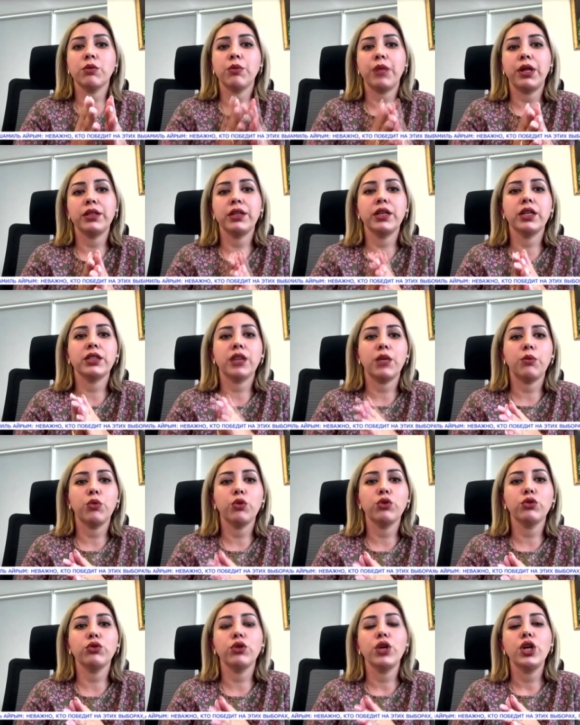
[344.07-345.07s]
выполняет
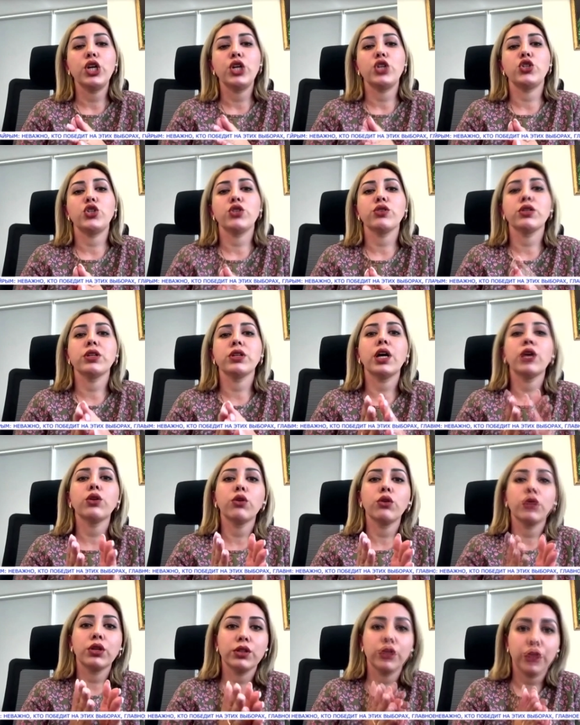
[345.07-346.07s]
работу еще
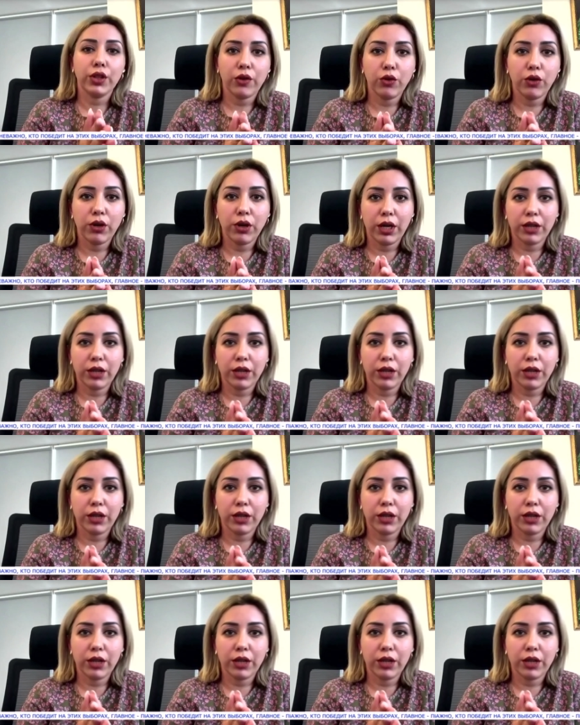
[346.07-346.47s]
задолго до того,